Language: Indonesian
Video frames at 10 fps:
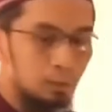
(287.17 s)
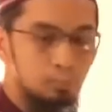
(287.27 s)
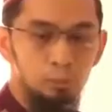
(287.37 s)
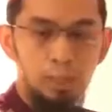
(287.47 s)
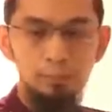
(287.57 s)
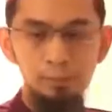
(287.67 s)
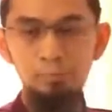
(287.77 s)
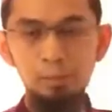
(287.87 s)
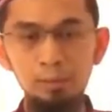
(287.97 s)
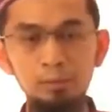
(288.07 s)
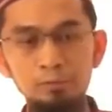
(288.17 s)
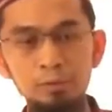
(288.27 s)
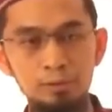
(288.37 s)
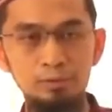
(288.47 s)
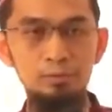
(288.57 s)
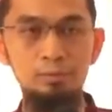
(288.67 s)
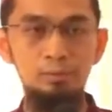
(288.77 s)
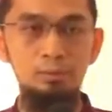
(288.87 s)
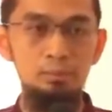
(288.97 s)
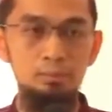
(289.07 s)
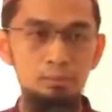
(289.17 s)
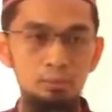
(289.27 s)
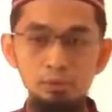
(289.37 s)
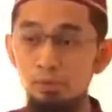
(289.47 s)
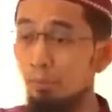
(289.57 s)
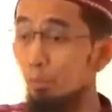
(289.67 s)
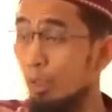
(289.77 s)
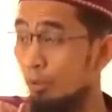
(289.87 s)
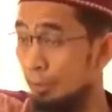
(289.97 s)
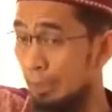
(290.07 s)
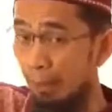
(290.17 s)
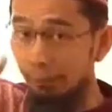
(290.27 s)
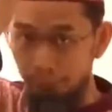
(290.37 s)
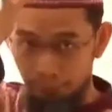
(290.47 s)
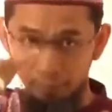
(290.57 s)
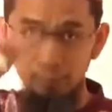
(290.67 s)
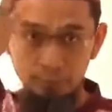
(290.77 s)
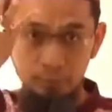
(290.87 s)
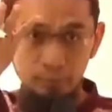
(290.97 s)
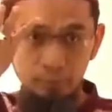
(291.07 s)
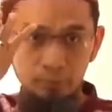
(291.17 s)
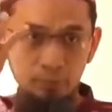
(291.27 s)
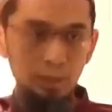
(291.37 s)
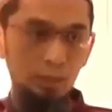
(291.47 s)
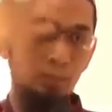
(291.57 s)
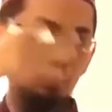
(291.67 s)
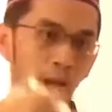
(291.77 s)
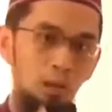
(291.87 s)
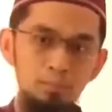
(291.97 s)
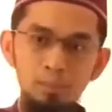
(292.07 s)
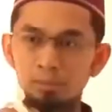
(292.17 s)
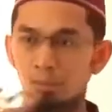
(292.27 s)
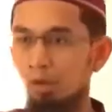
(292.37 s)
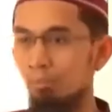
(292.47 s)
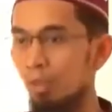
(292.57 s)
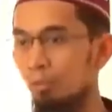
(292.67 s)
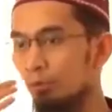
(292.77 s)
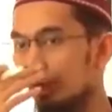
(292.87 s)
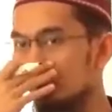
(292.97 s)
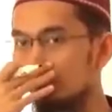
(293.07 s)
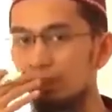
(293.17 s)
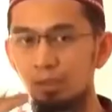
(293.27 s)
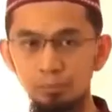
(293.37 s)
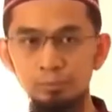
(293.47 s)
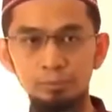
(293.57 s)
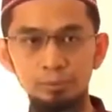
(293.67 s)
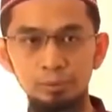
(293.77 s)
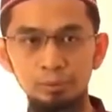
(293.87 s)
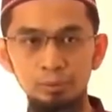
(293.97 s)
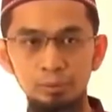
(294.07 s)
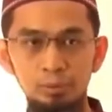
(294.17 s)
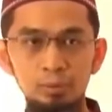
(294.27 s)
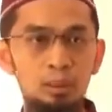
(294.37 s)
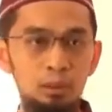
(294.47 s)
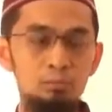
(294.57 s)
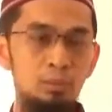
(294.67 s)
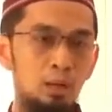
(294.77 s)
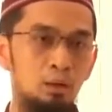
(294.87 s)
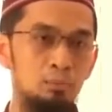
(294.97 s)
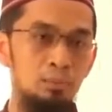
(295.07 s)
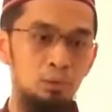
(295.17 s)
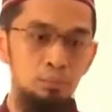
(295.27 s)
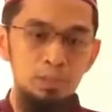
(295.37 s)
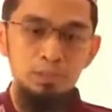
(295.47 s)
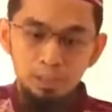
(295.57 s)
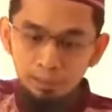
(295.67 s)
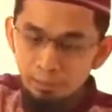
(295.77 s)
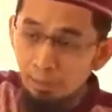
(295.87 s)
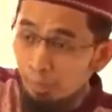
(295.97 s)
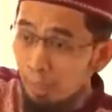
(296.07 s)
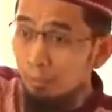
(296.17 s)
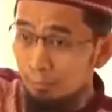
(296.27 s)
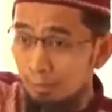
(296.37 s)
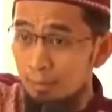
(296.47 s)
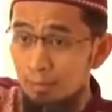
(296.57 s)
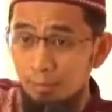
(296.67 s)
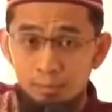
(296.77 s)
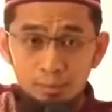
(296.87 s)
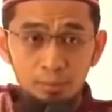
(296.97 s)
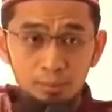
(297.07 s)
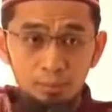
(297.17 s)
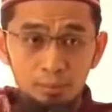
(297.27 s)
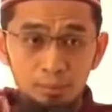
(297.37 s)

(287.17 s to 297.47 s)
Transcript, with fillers: Ada kemudahan dalam beraktivitas. Bukan cuma mudah, tapi diangkat ya. Jadi ada makam, ada makam mahmuda itu beda bu. Kalau makom itu pijakan yang mengangkat derajat. Ya.